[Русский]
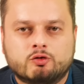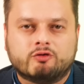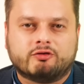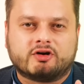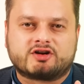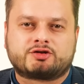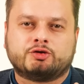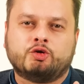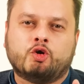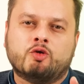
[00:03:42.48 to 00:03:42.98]
у
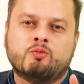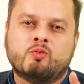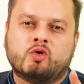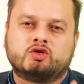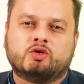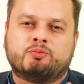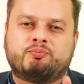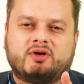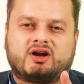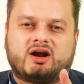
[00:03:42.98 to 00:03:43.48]
в
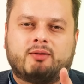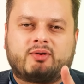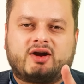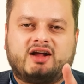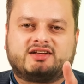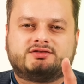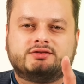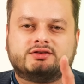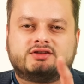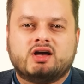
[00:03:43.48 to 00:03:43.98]
моду
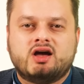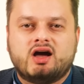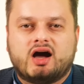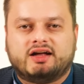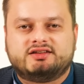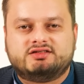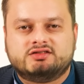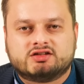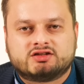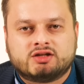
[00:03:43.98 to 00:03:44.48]
перебрасывать
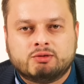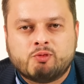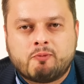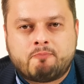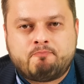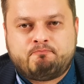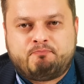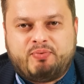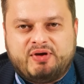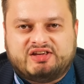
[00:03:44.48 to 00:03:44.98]
один
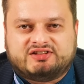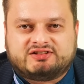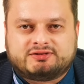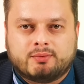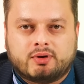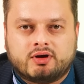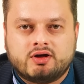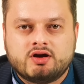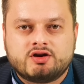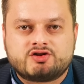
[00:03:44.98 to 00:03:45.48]
одному
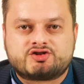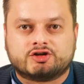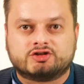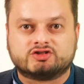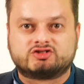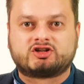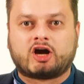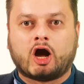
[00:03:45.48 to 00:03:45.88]
письма через